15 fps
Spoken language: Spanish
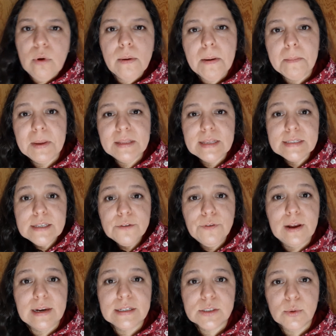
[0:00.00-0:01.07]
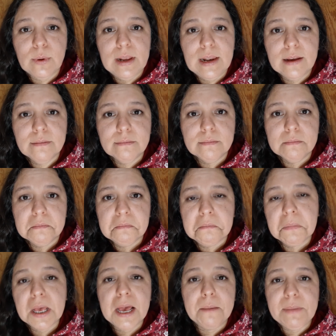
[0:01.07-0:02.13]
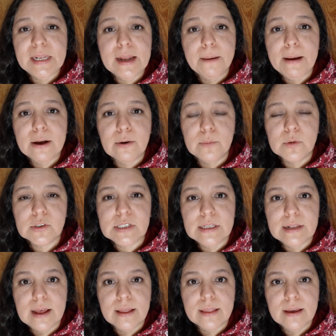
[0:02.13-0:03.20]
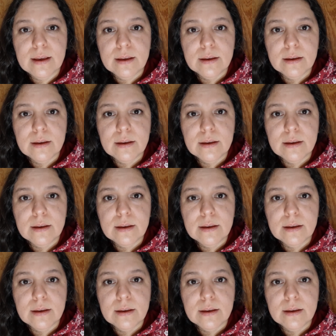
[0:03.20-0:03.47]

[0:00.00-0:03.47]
Nuevamente se fue a la escuela. Caminaba como si nada.